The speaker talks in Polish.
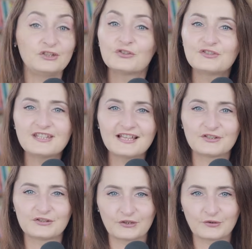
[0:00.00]
Nie odcinaj
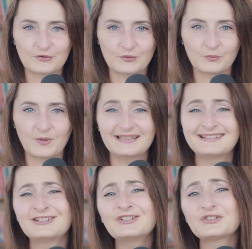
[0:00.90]
się od tego źródła
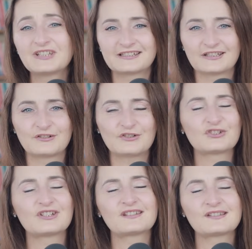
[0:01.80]
tylko dlatego,
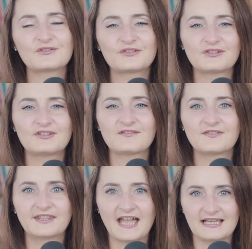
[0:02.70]
że coś Ci się
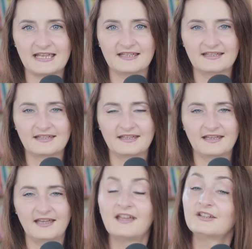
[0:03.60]
wydaje.
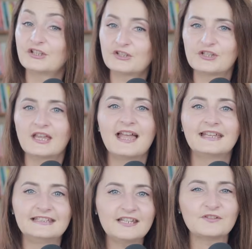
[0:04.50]
Jeśli
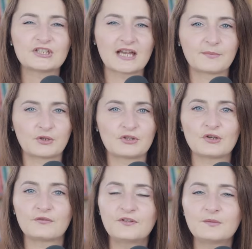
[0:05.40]
nie wiesz, jak
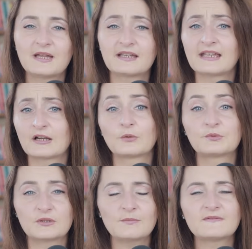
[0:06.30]
prosić o feedback i jak go
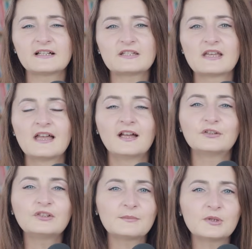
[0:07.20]
przyjmować,
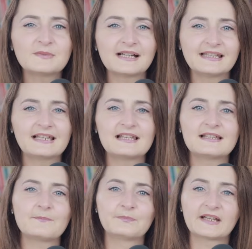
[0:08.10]
to na moim kanale
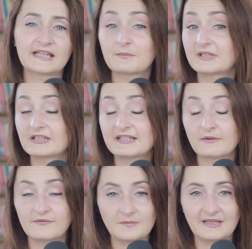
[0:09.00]
mm, nagrałam kiedyś
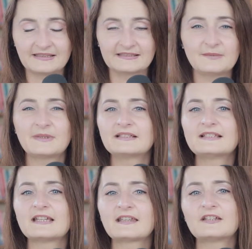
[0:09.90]
cały film na ten temat
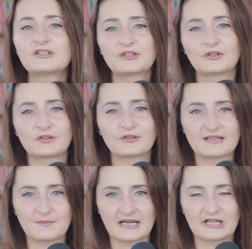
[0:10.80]
i serdecznie Cię do niego
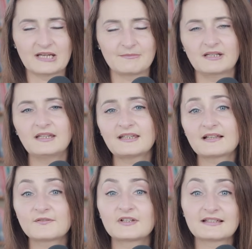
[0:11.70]
zapraszam. Link
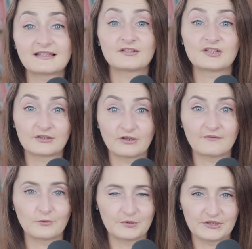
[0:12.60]
jak zwykle znajdziesz na
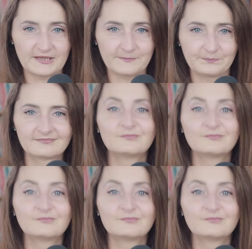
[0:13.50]
dole w opisie.